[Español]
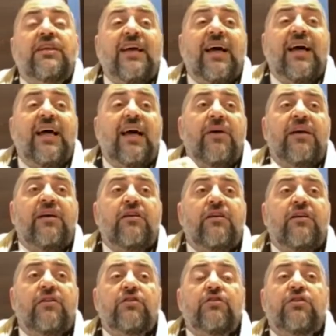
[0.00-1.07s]
Entonces, cada
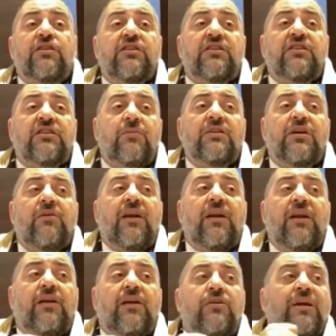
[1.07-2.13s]
vez que nosotros
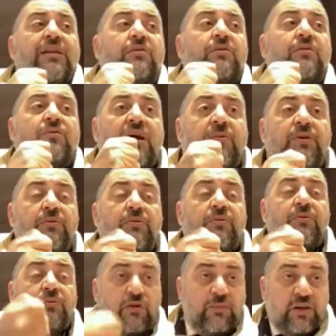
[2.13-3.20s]
estamos hablando mal de un
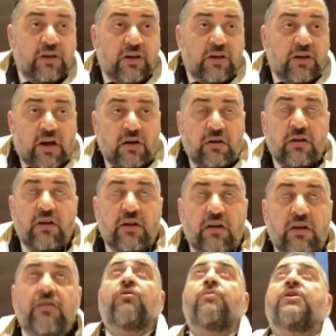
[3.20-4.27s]
rabo, de un dormido
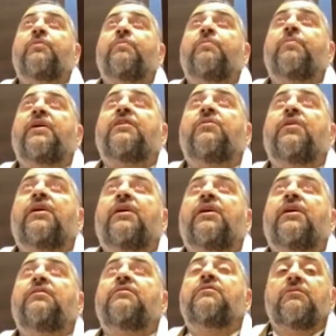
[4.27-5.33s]
estoy escupiendo para
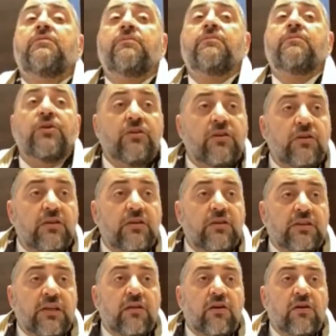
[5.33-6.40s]
arriba. Porque
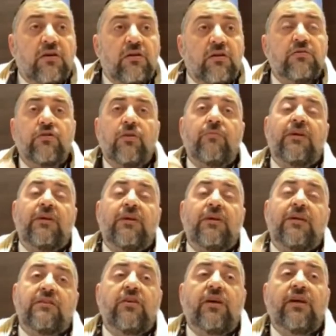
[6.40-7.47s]
estoy diciendo,
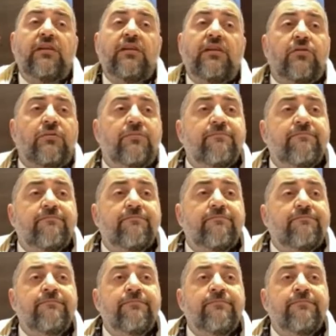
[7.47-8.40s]
soy merecedora de esto.